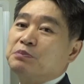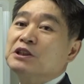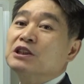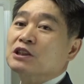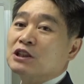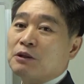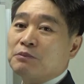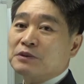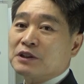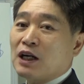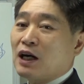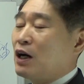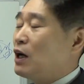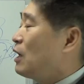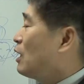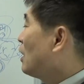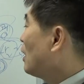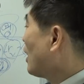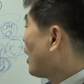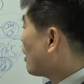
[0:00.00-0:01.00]
비슷합니다.
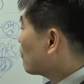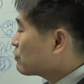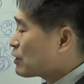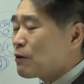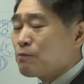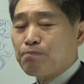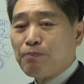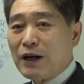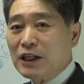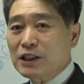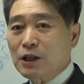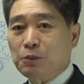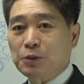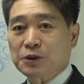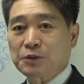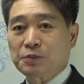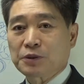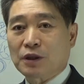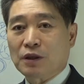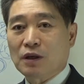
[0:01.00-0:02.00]
아브라함 빨리
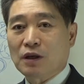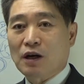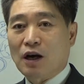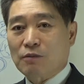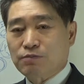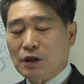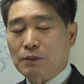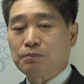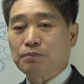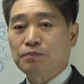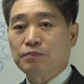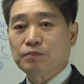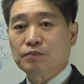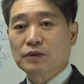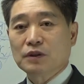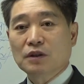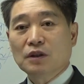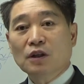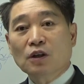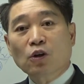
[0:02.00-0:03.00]
해보십시오. 아브라함
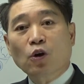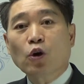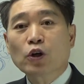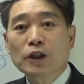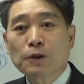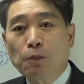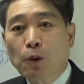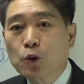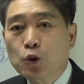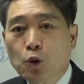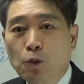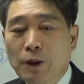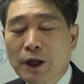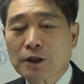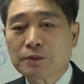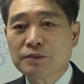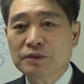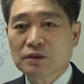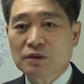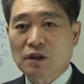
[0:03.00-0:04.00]
거기 본토
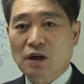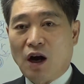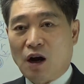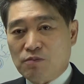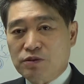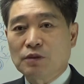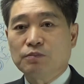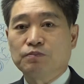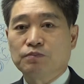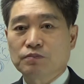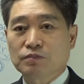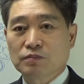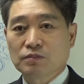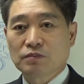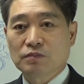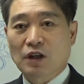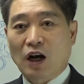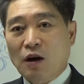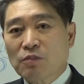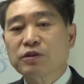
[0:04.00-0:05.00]
발음 아브람
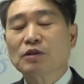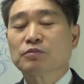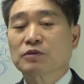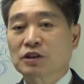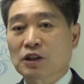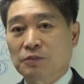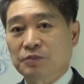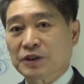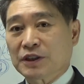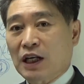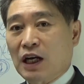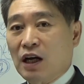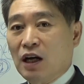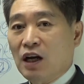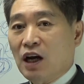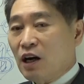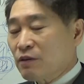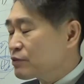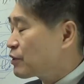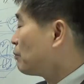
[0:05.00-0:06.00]
아브라함로 합니다.
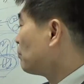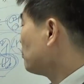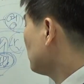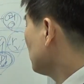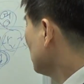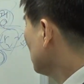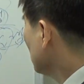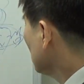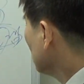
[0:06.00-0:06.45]
아브라함